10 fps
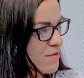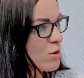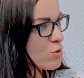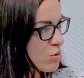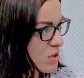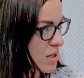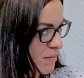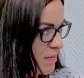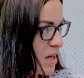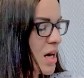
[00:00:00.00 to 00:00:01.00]
W związku z
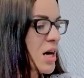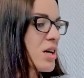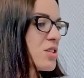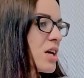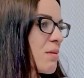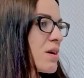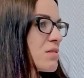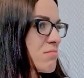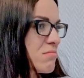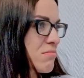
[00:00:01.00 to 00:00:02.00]
tym, nie ma
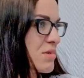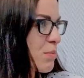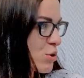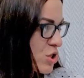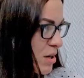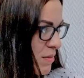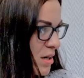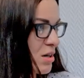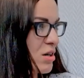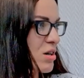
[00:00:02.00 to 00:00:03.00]

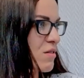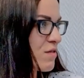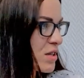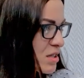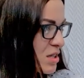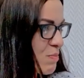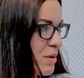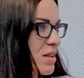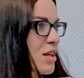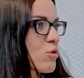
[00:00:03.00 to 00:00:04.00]
niepotrzebnych wizyt
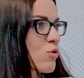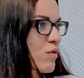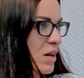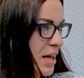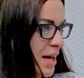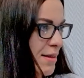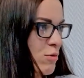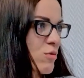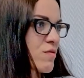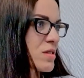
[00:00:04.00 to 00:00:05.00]
petentów
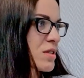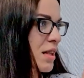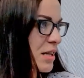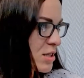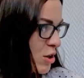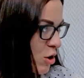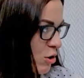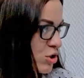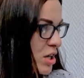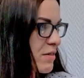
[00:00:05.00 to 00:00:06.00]
klientów, wizyt
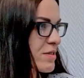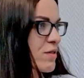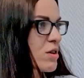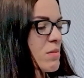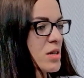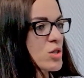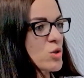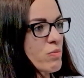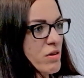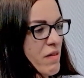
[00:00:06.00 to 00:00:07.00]
listonosza w swoim
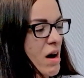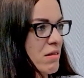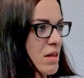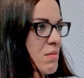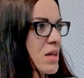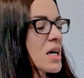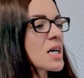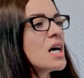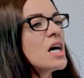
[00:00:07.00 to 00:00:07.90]
miejscu prywatnym, tak?